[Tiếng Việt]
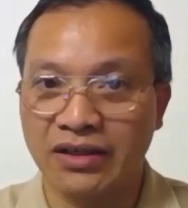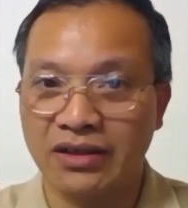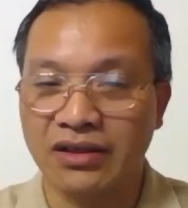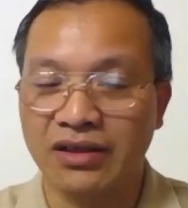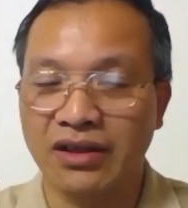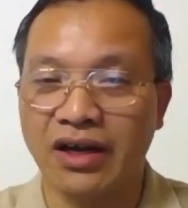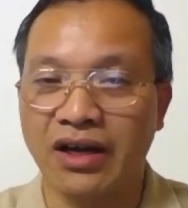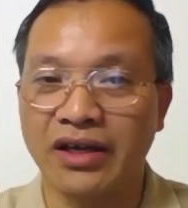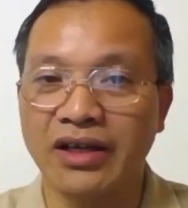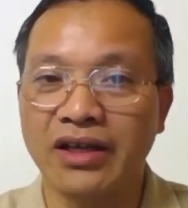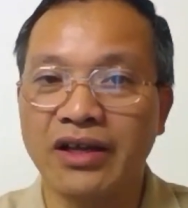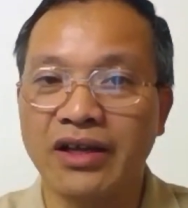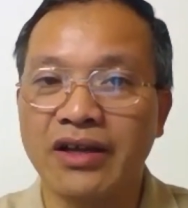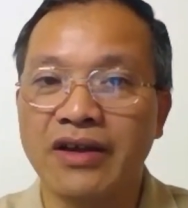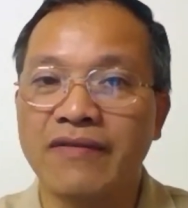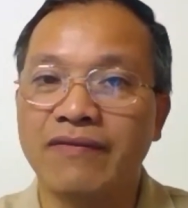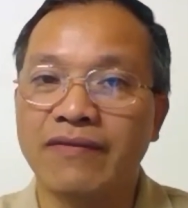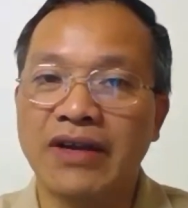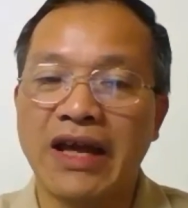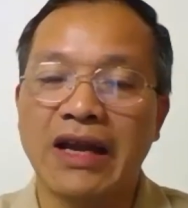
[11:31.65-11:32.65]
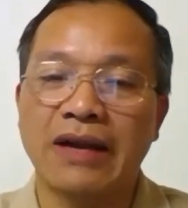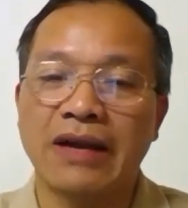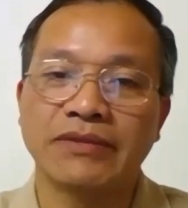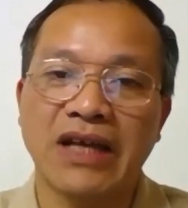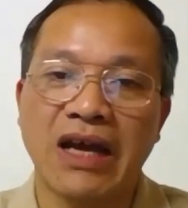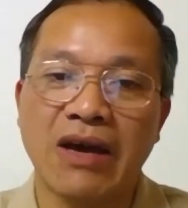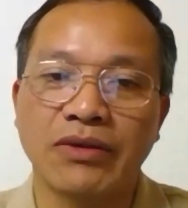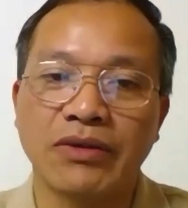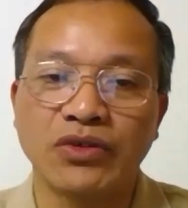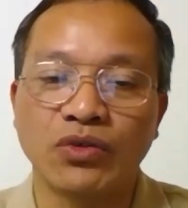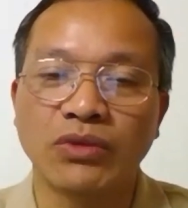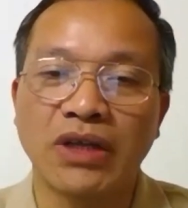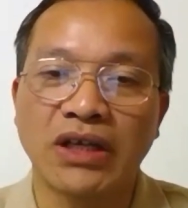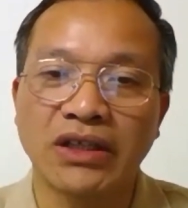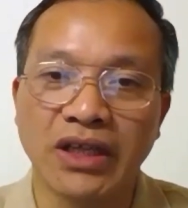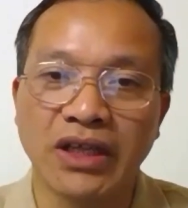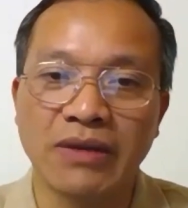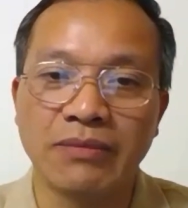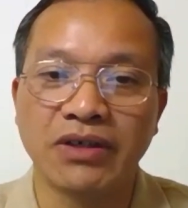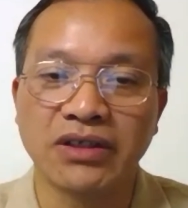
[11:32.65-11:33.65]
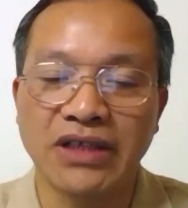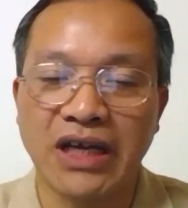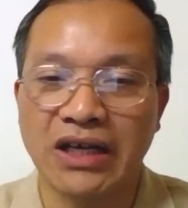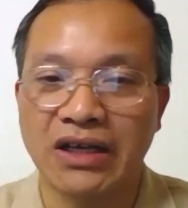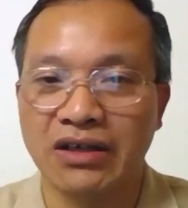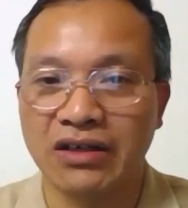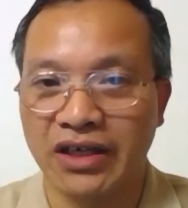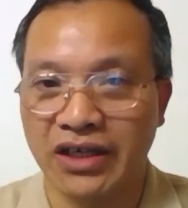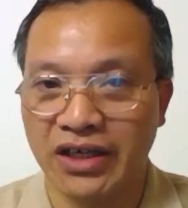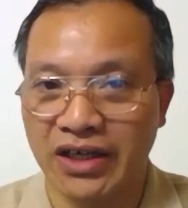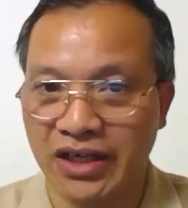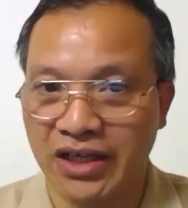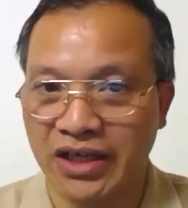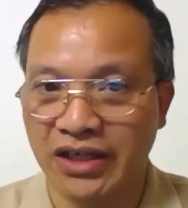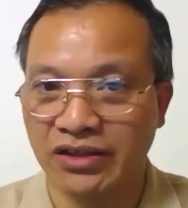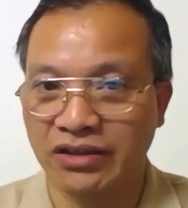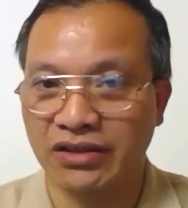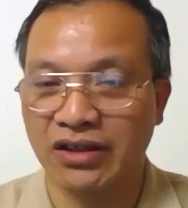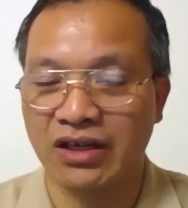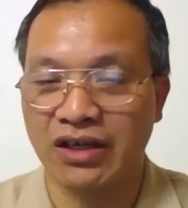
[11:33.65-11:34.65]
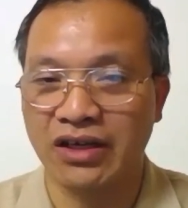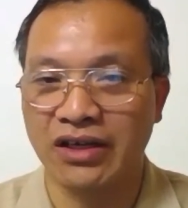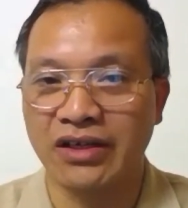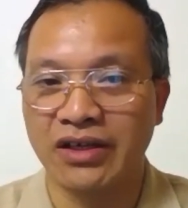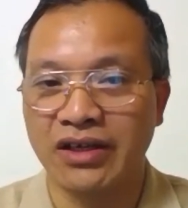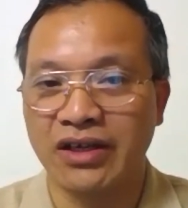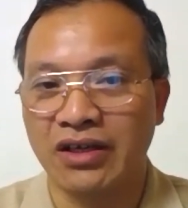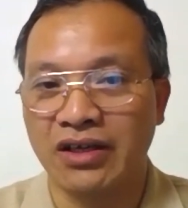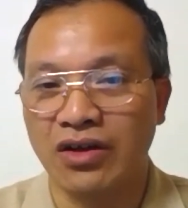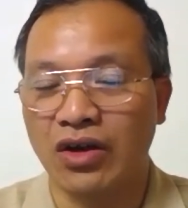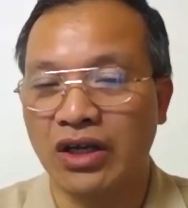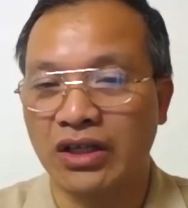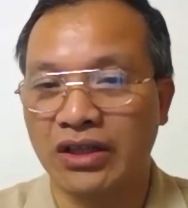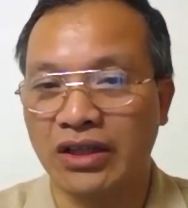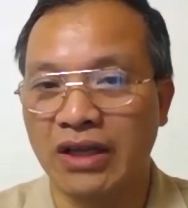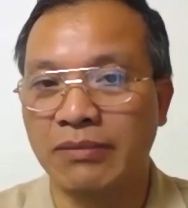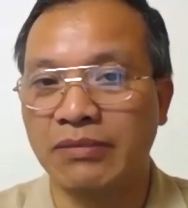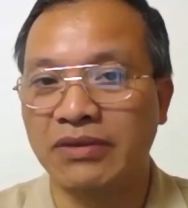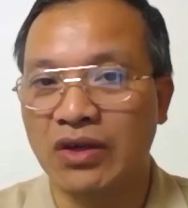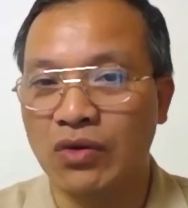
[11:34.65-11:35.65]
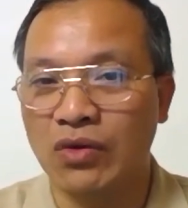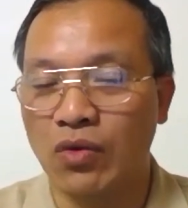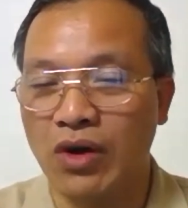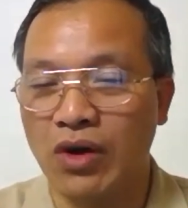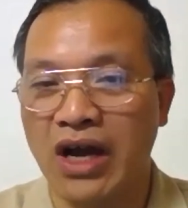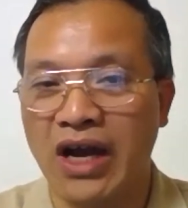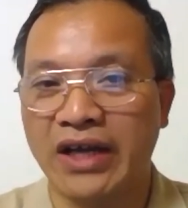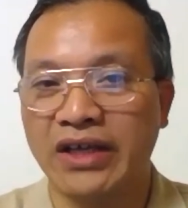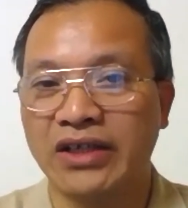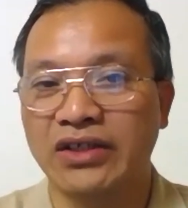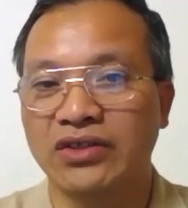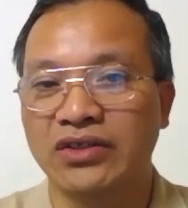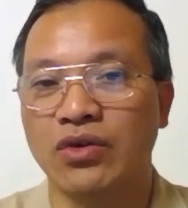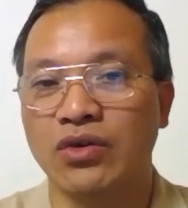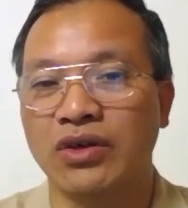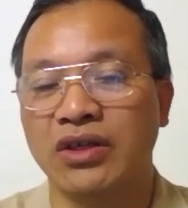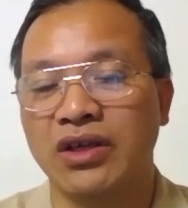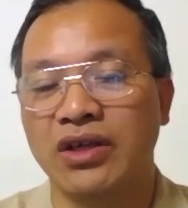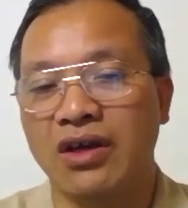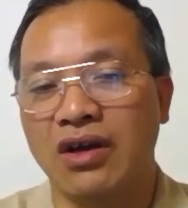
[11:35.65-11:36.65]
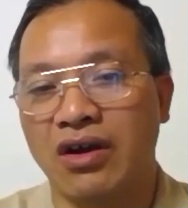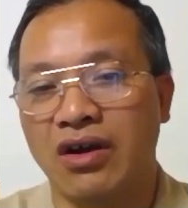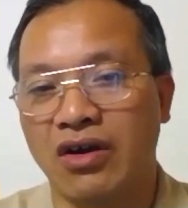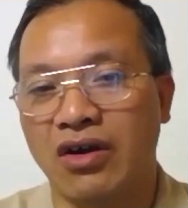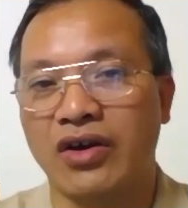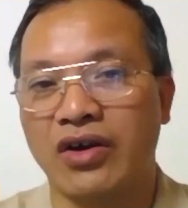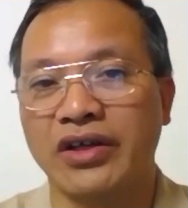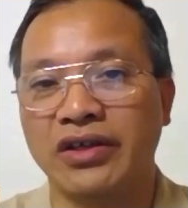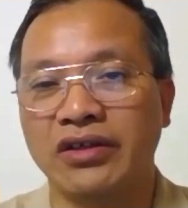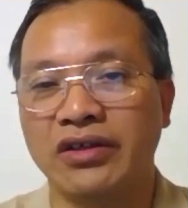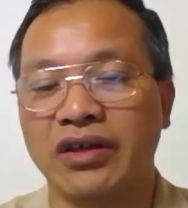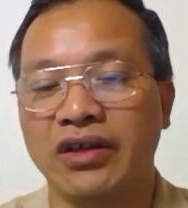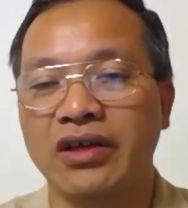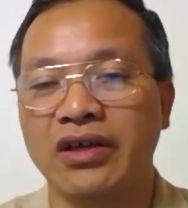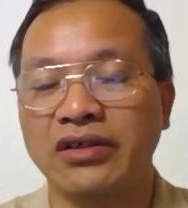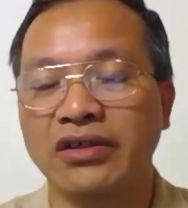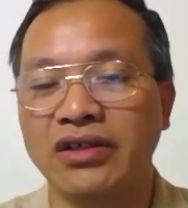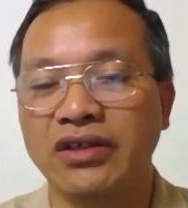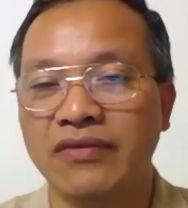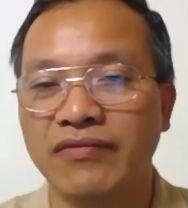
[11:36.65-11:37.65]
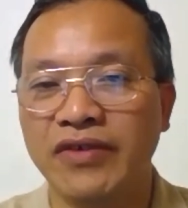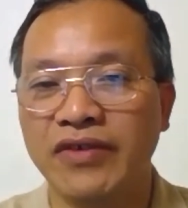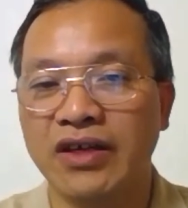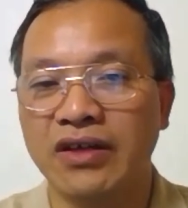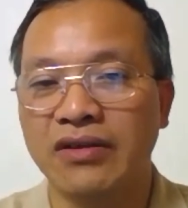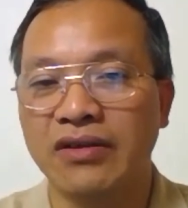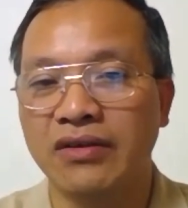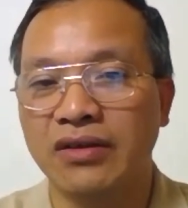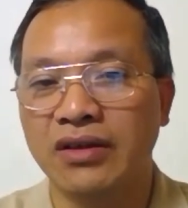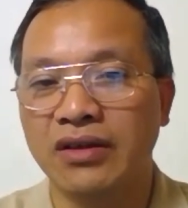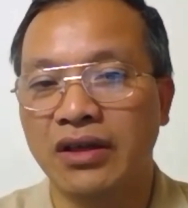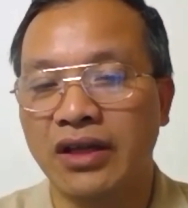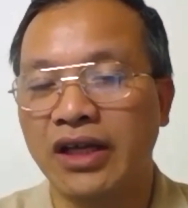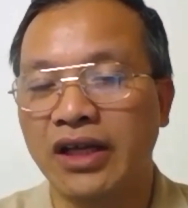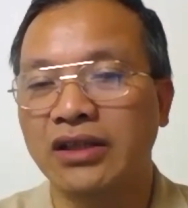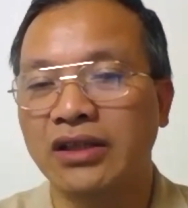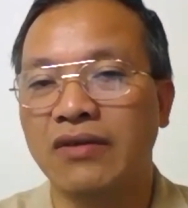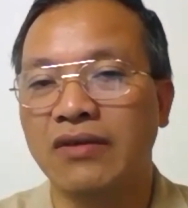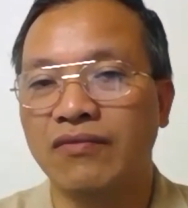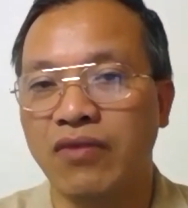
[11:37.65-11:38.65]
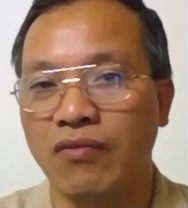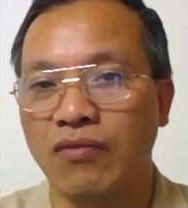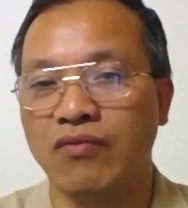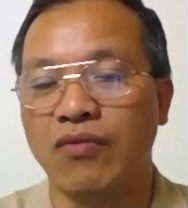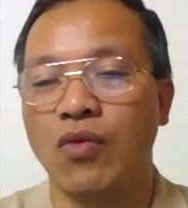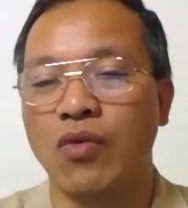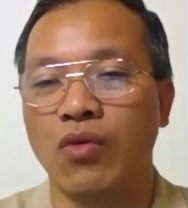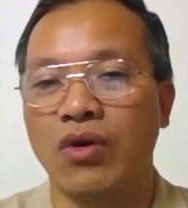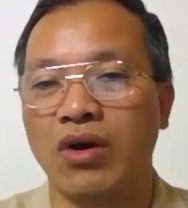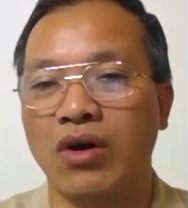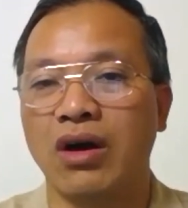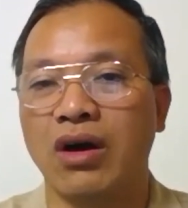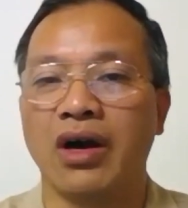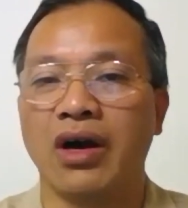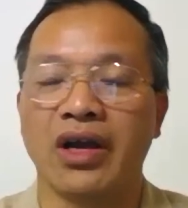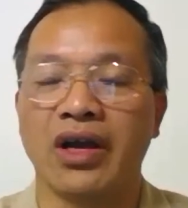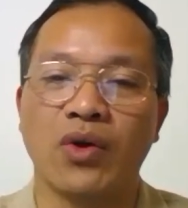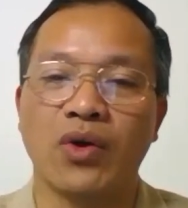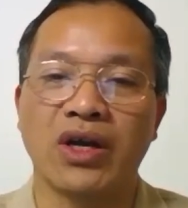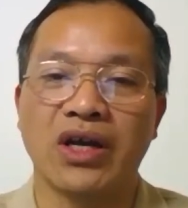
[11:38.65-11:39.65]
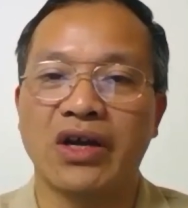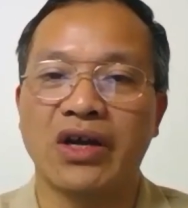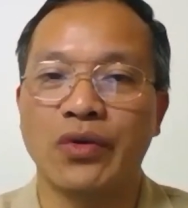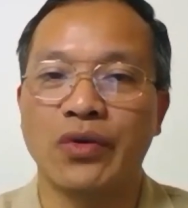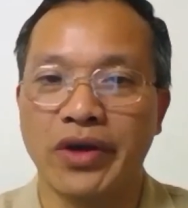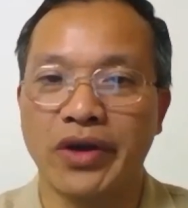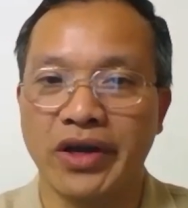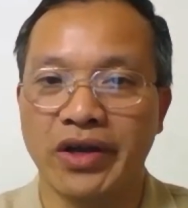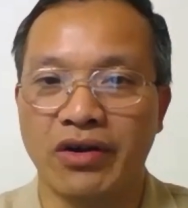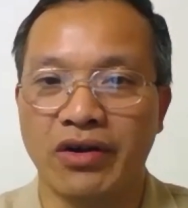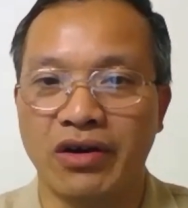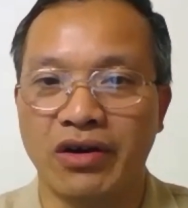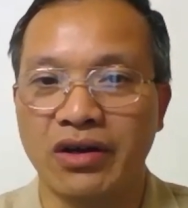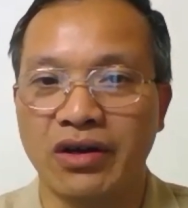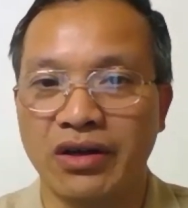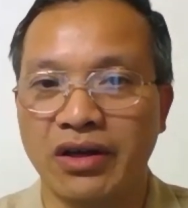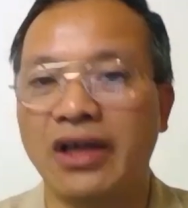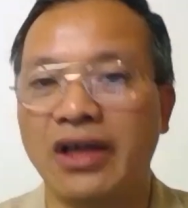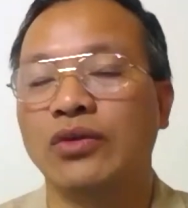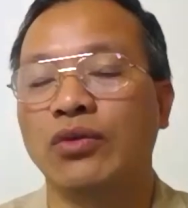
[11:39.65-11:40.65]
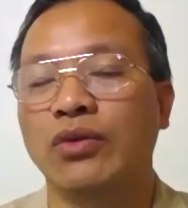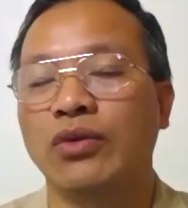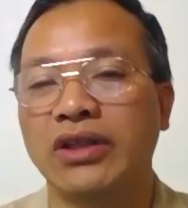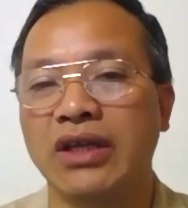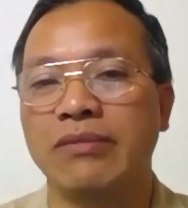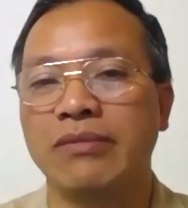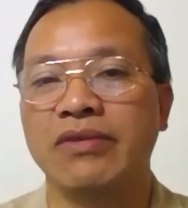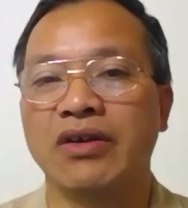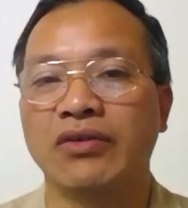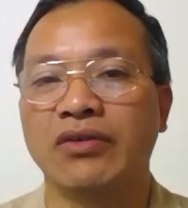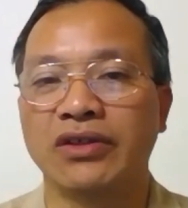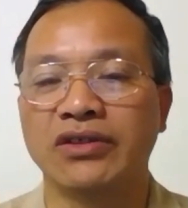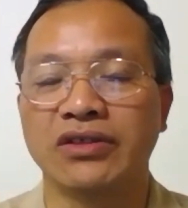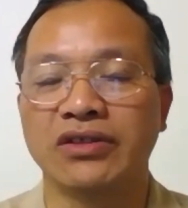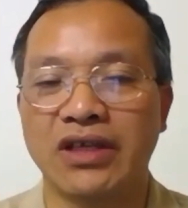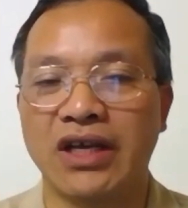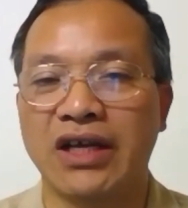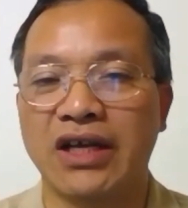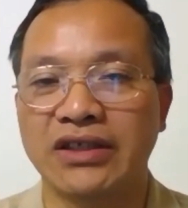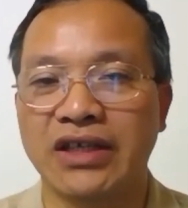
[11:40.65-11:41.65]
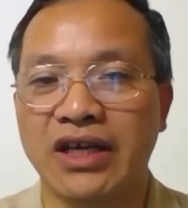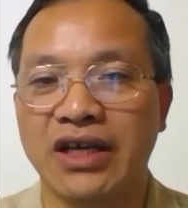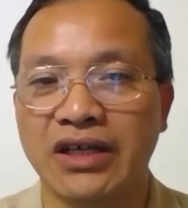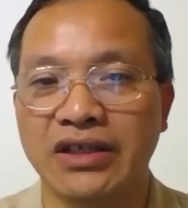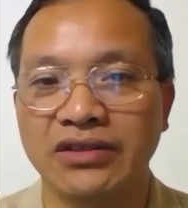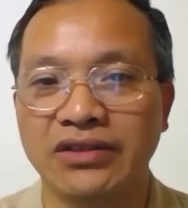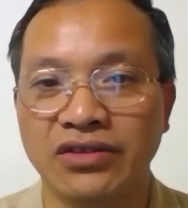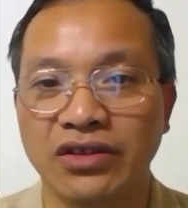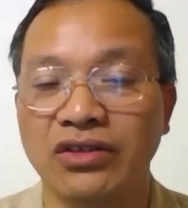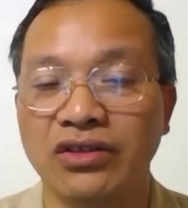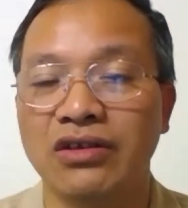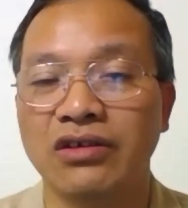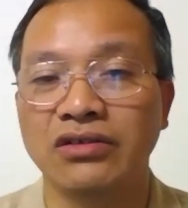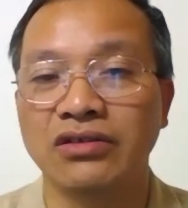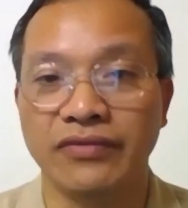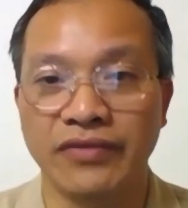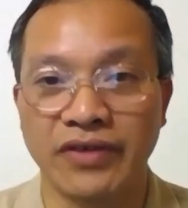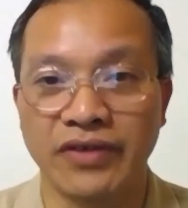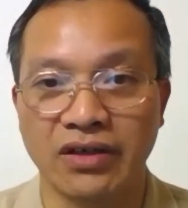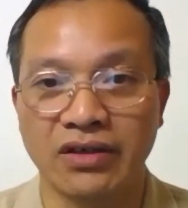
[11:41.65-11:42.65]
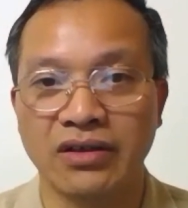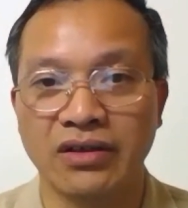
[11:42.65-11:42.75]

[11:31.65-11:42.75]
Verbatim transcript: đấy vấn đề làm sao để chúng ta tìm được ra được cái cái cái sự thật đây đó là tìm được ra cô gái rồi hỏi những nhân viên lễ tân phục vụ ở cái quán karaoke đó để chúng ta tìm hiểu ra ra, ra chân tướng sự việc